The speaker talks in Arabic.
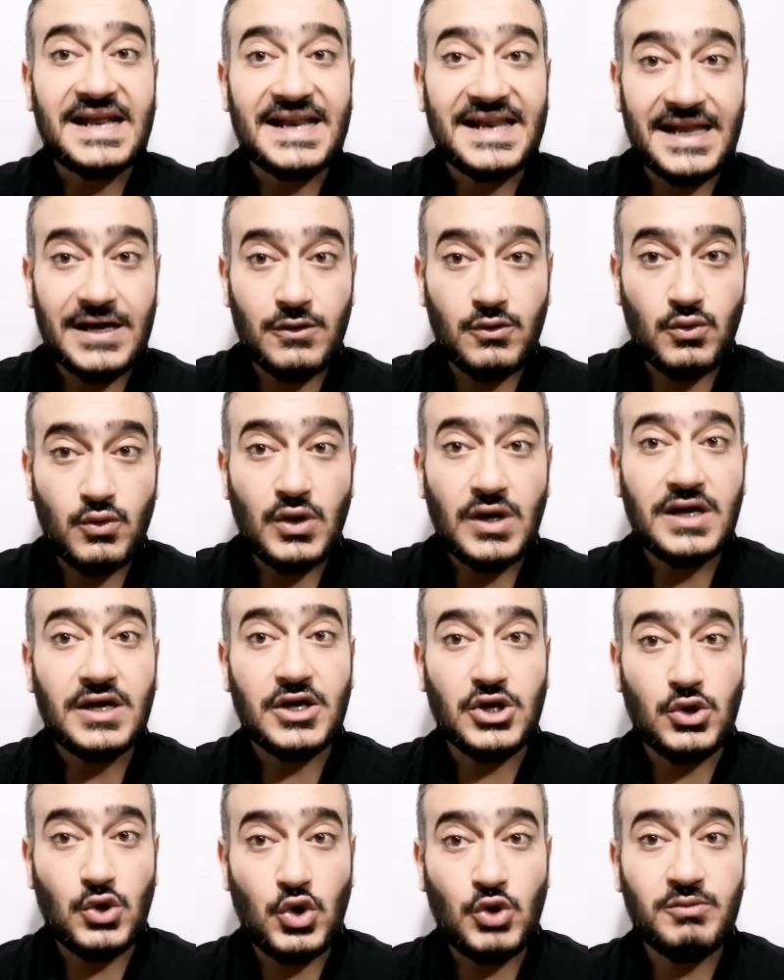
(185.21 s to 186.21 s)
لو
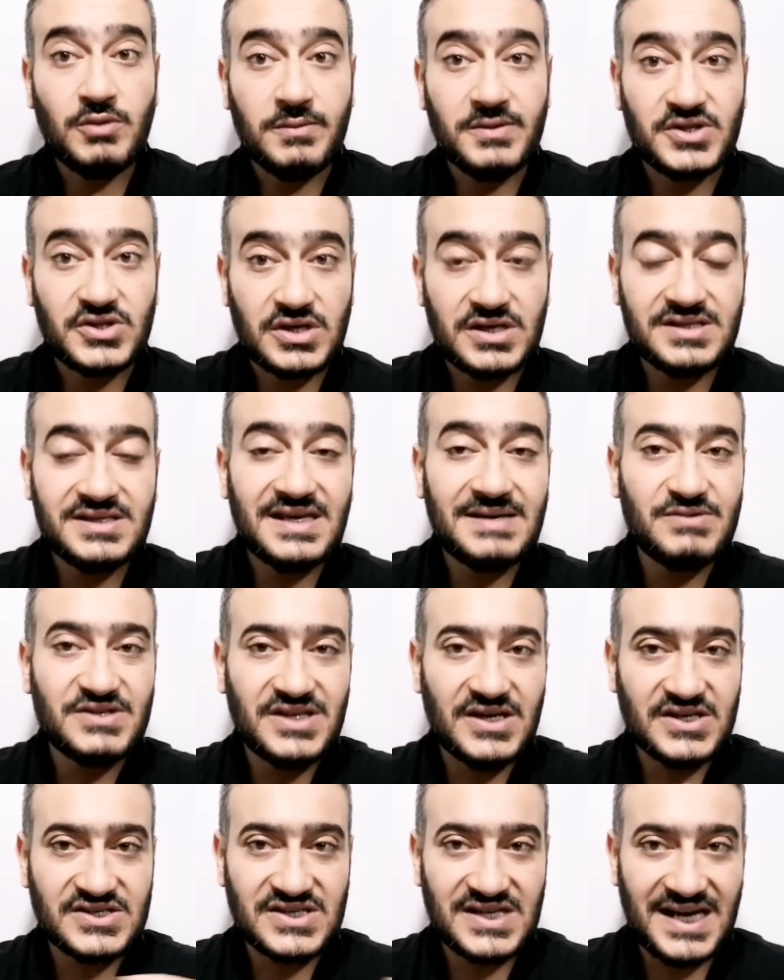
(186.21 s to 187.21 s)
الام بترضع
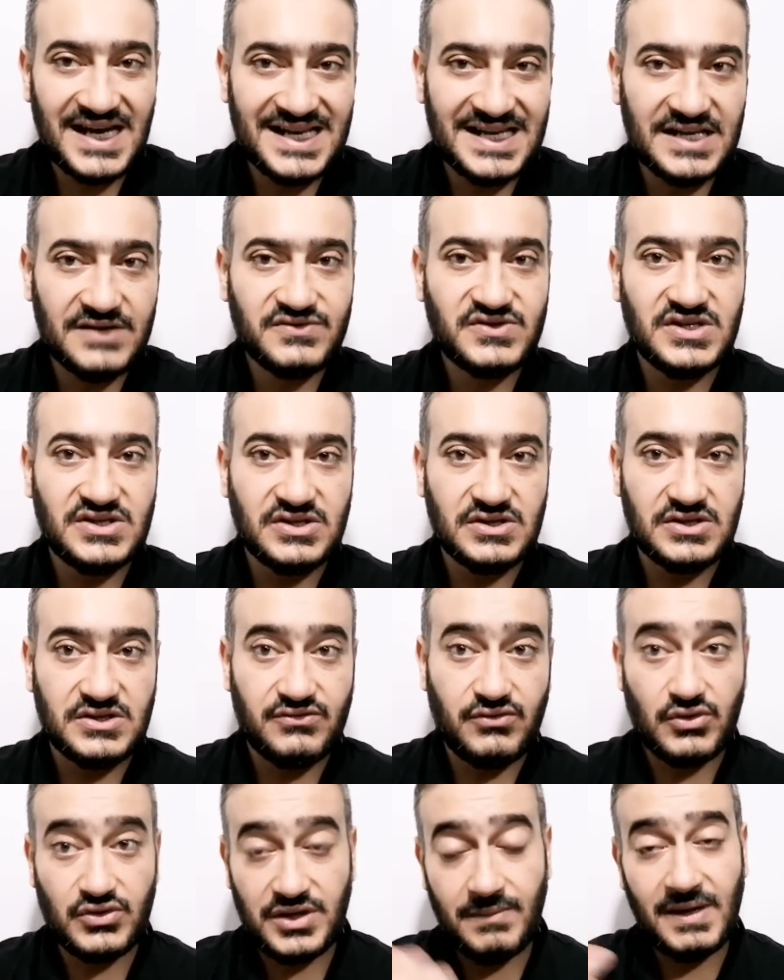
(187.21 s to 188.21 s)
بتاثر على نفسيه
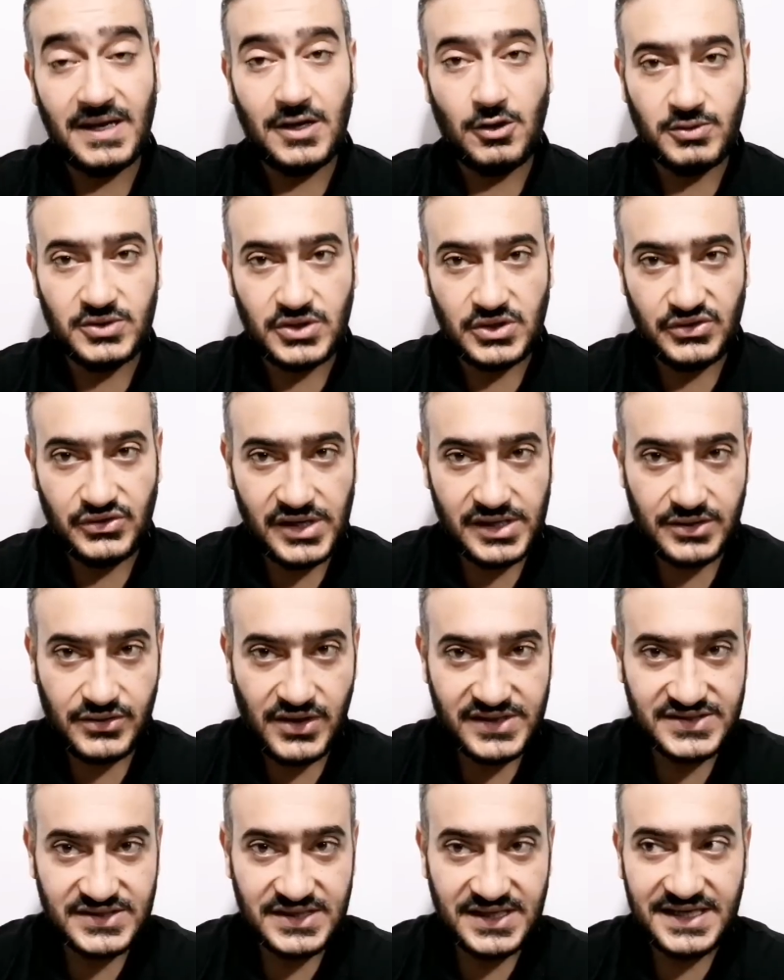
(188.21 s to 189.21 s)
الطفل وطبعا لو بترضعي
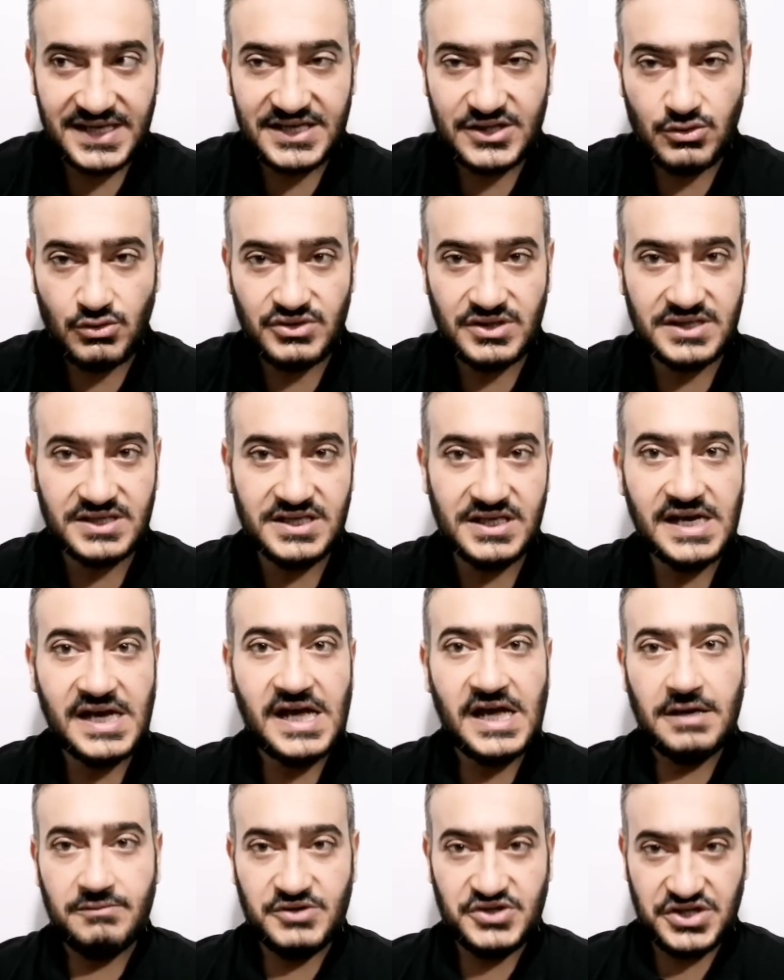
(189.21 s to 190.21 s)
رضاعه صناعيه النقطه دي
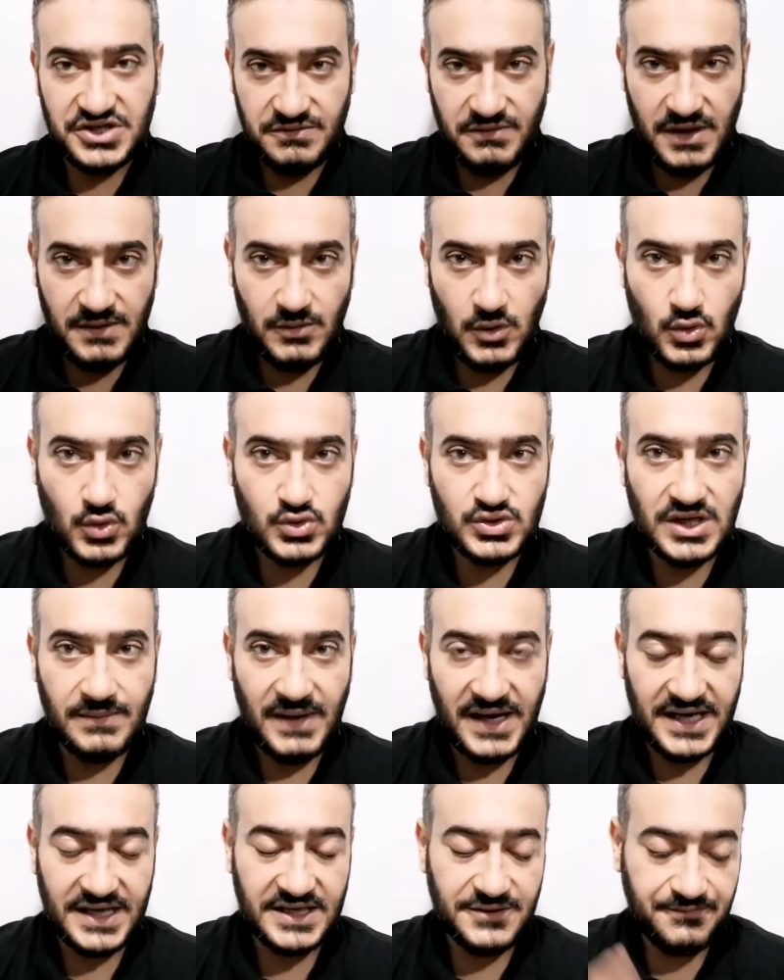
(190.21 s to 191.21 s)
مش هتبقى موجوده
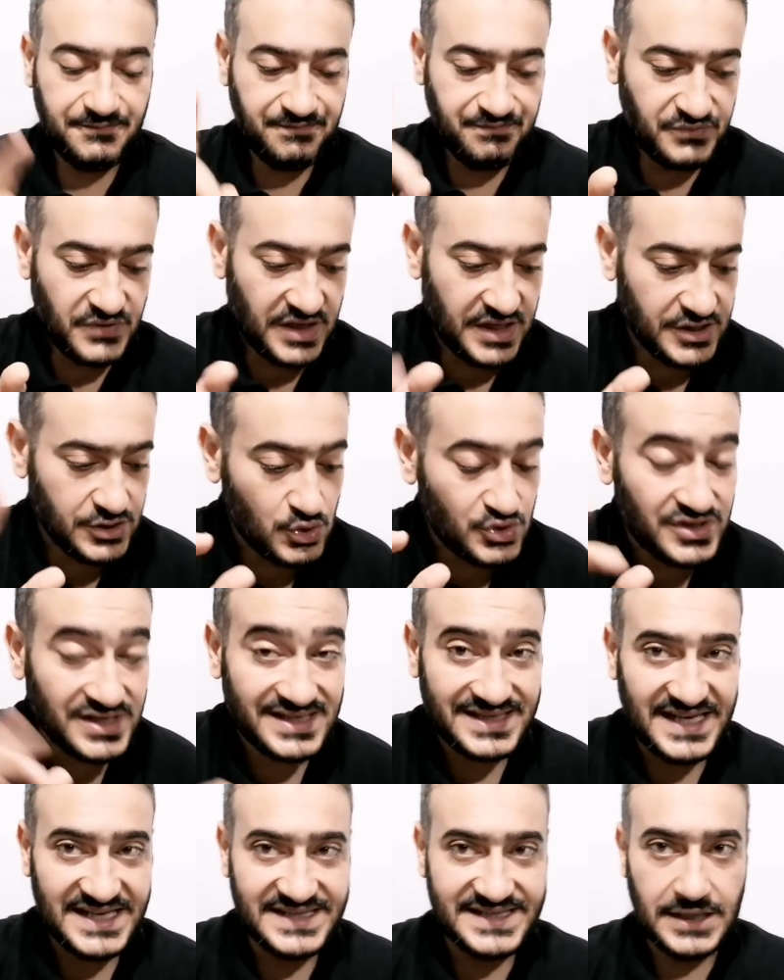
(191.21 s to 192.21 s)
معاكي النقطه
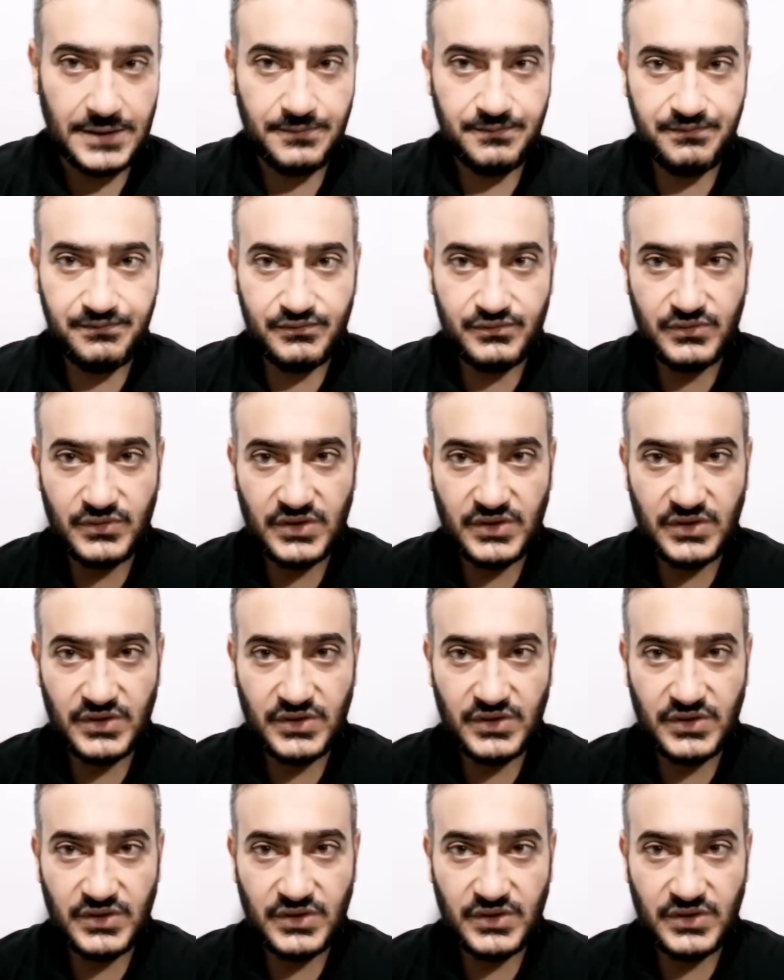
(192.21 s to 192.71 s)
الثالثه